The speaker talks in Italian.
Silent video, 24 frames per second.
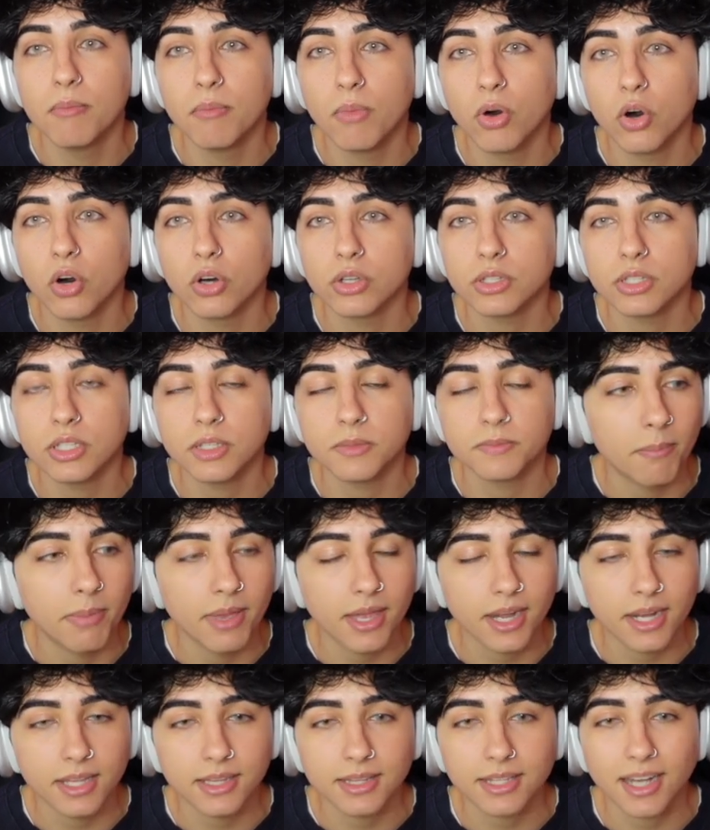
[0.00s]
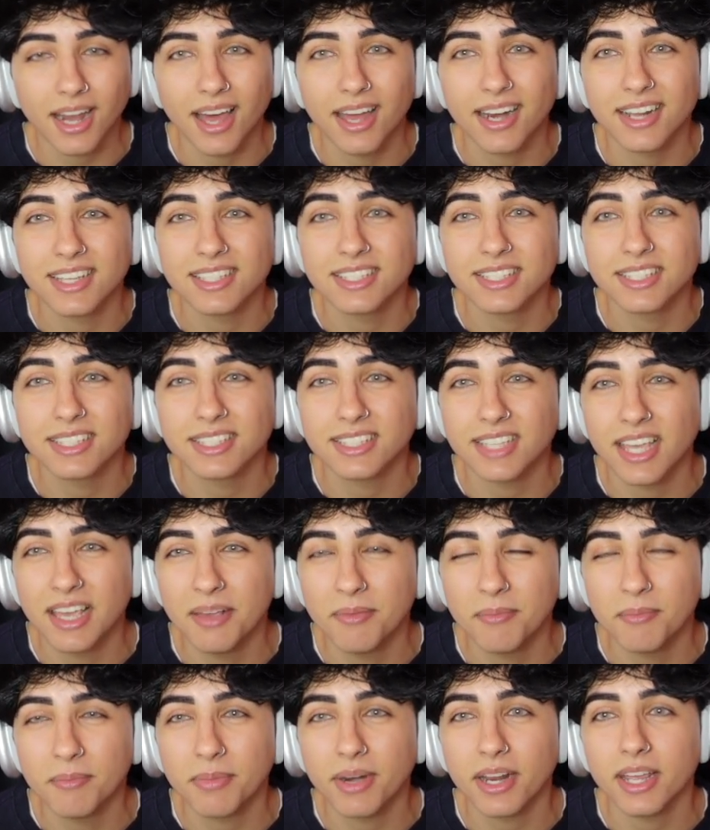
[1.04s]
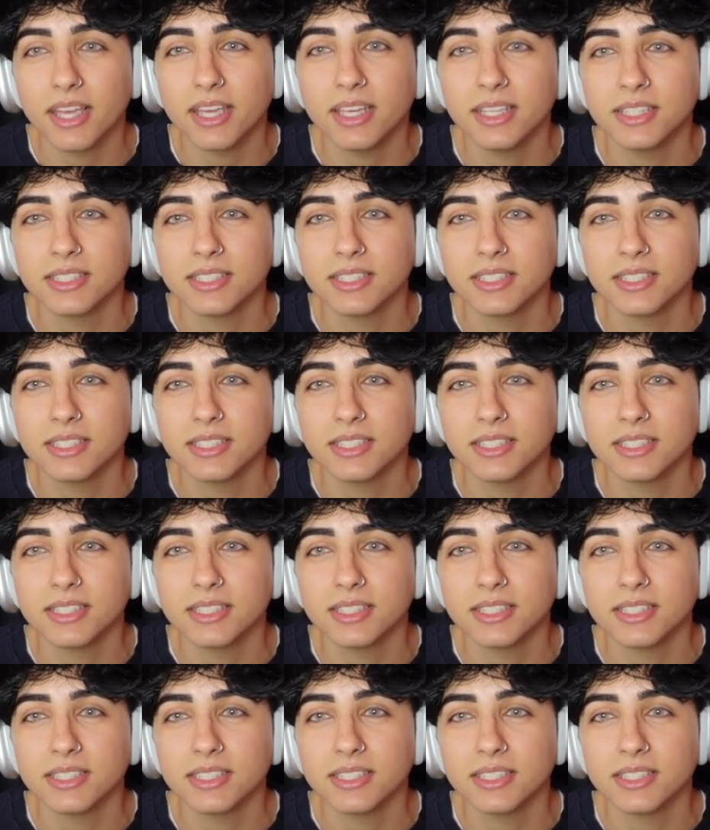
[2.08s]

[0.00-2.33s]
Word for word: modi per entrare sempre